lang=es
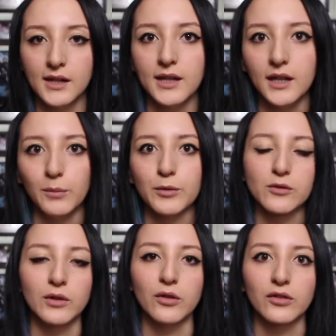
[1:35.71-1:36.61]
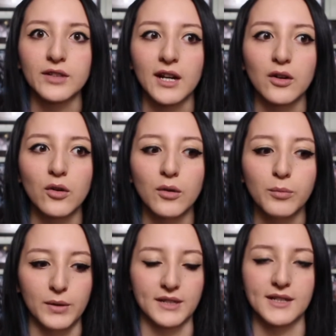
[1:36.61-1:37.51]
y pues cuando lo traigo
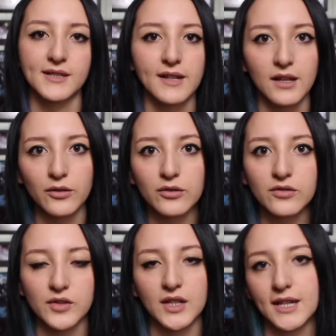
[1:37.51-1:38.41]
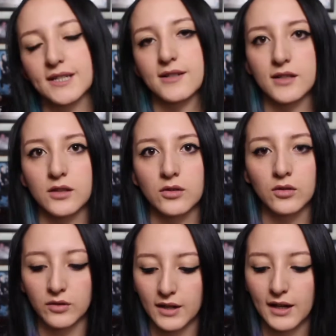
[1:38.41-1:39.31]
pues rizado si
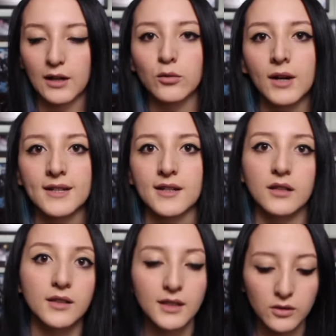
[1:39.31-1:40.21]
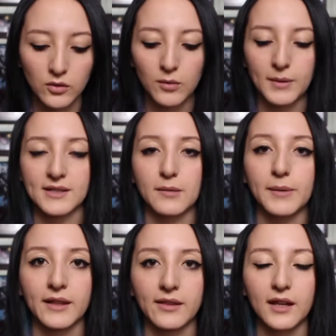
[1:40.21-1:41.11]
necesito de algún aceitito más
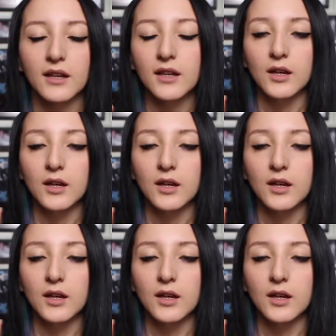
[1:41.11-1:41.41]
aparte